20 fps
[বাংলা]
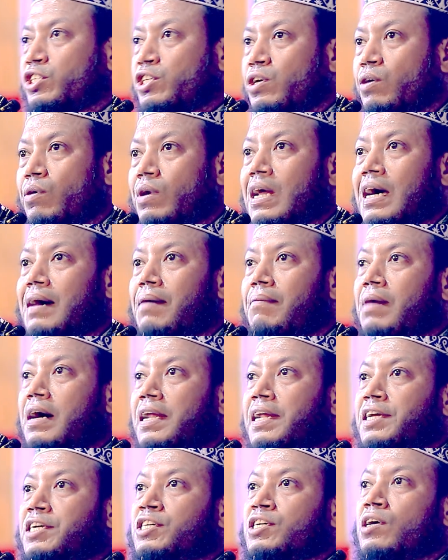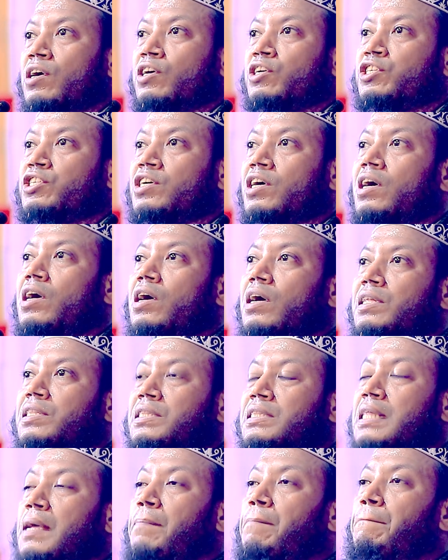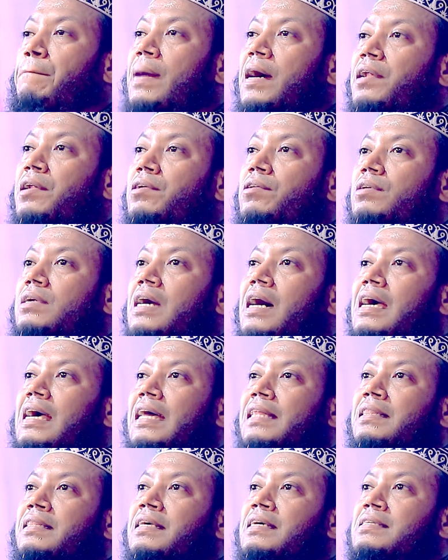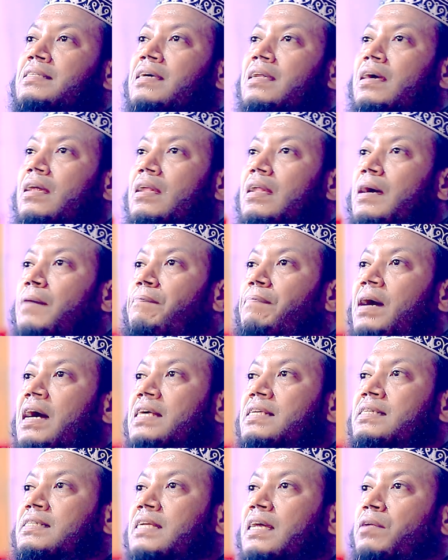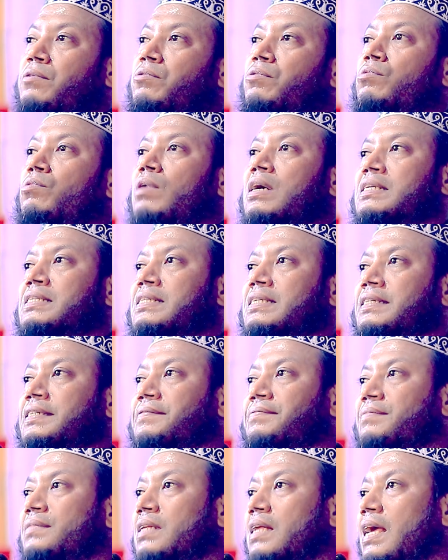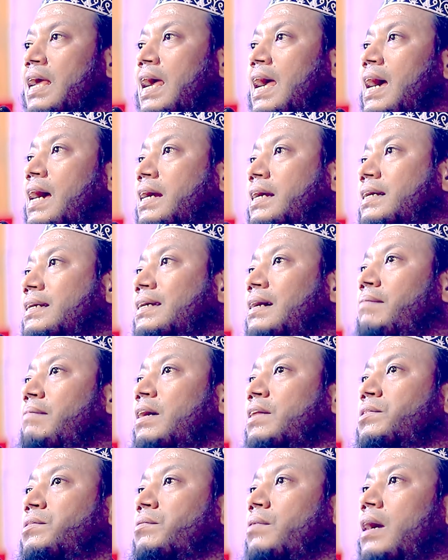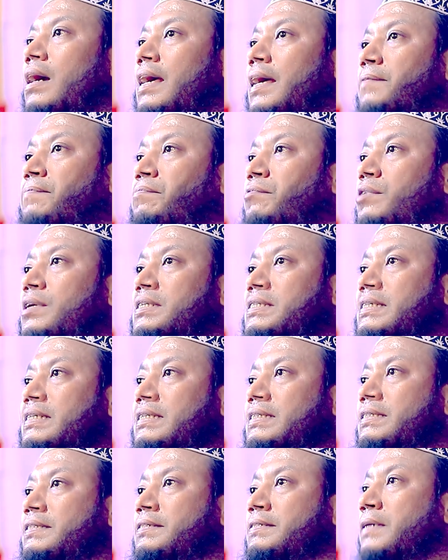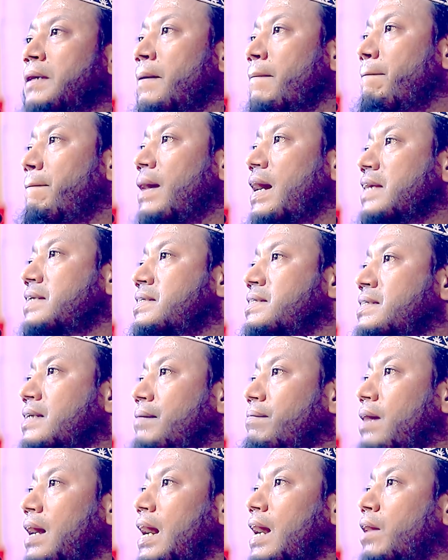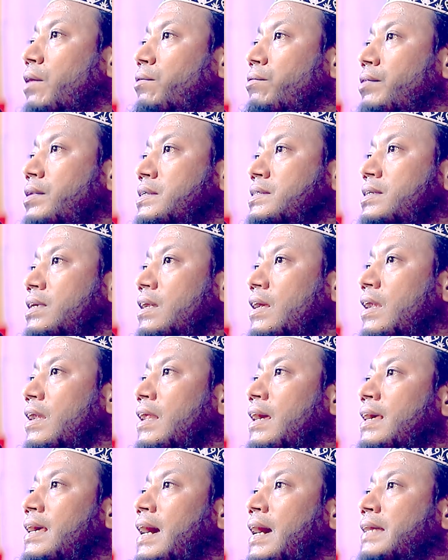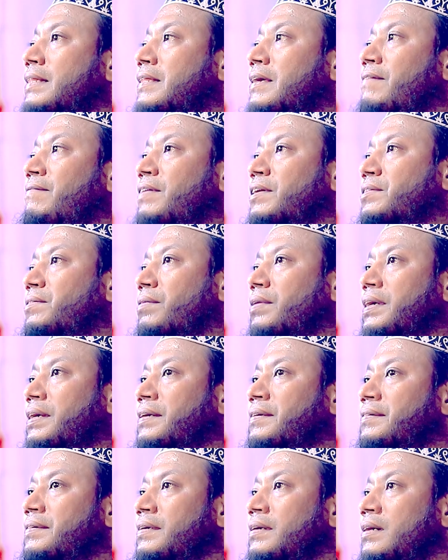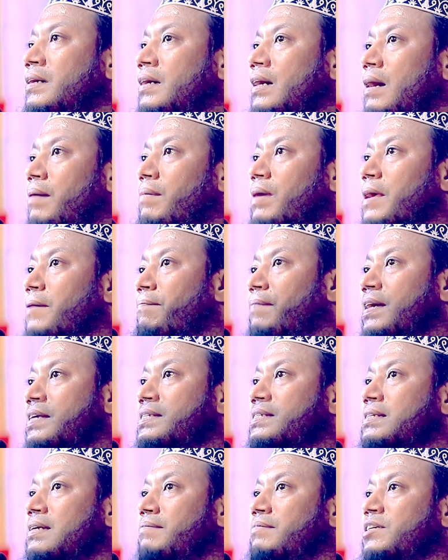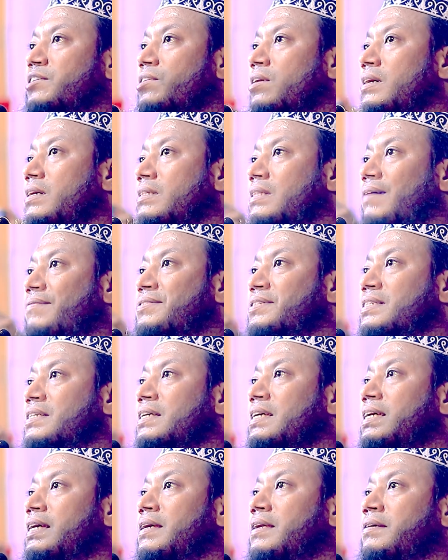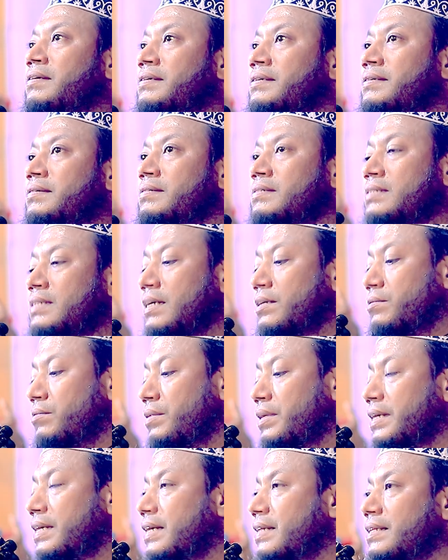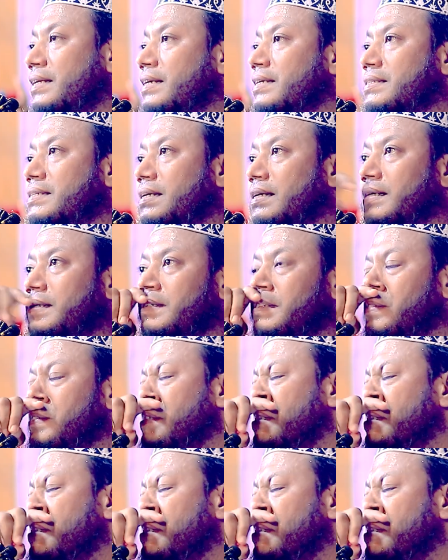সোরা মানে সংসদ তেপ্পান্নটা আয়াত দিয়েছেন আল্লাহ পাঁচটা রুকু আছে একটা মাত্র আয়াত পড়েছি পাঁচটা ভাগ করেছেন আল্লাহ আয়াতের ভেতরে আমরা এই পাঁচটা বিষয়ে তাফসির যেহেতু লিখে দিয়েছেন